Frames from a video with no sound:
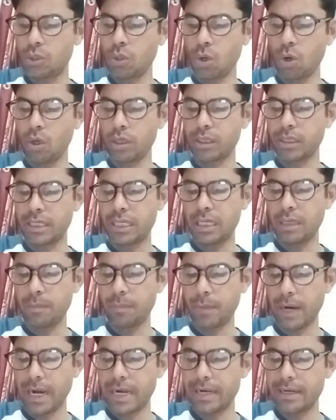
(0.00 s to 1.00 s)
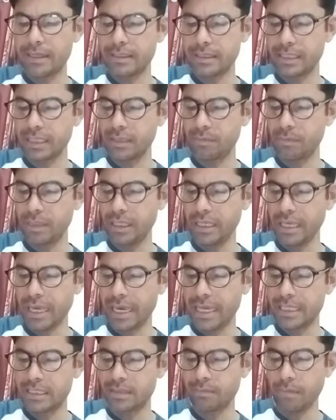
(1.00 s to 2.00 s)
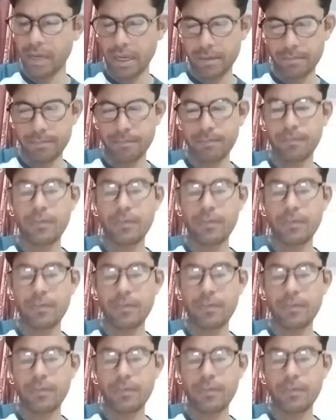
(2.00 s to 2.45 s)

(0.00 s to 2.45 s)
डोंट कीप एड्रेसिंग मी एज मैम